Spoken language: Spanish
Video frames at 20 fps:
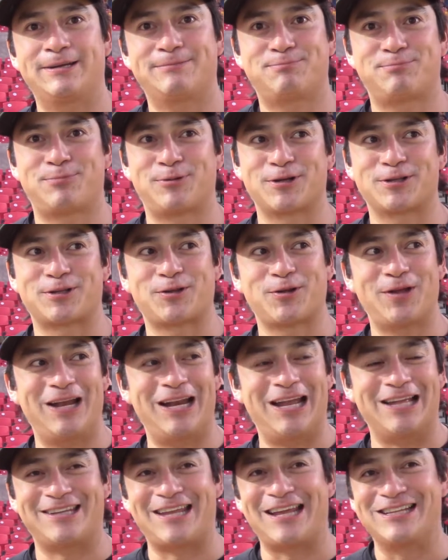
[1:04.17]
por toda
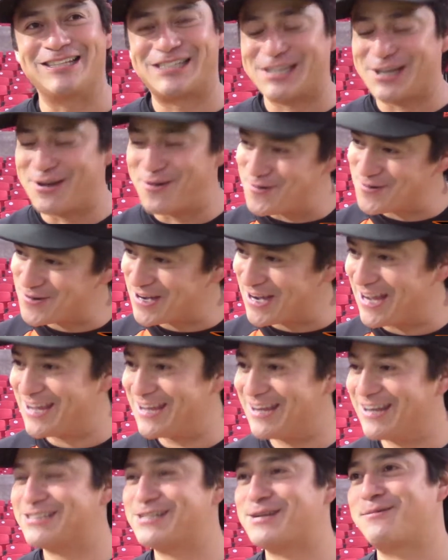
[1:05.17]
la tensión que hay
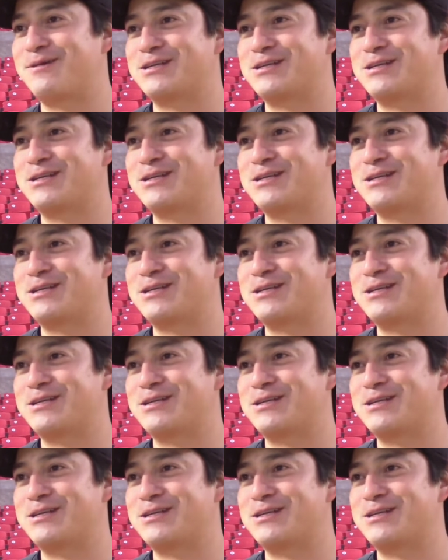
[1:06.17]
en ese